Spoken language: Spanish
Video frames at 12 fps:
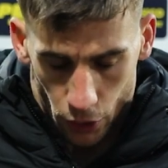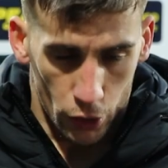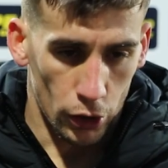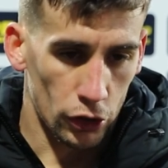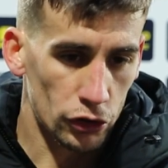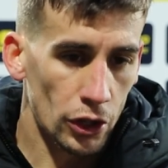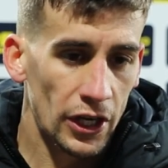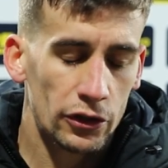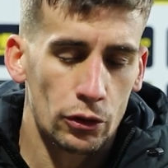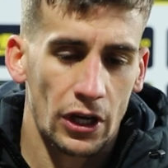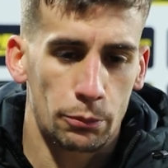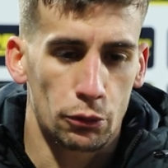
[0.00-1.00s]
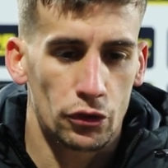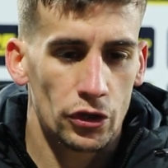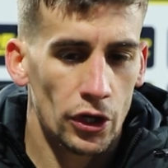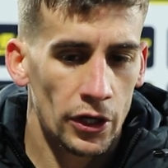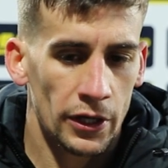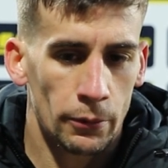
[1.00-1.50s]
con los goles, con la
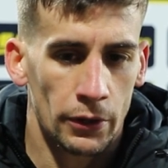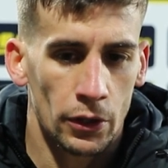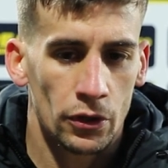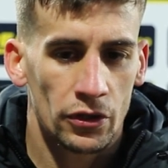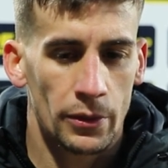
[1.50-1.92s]
expulsión y bueno,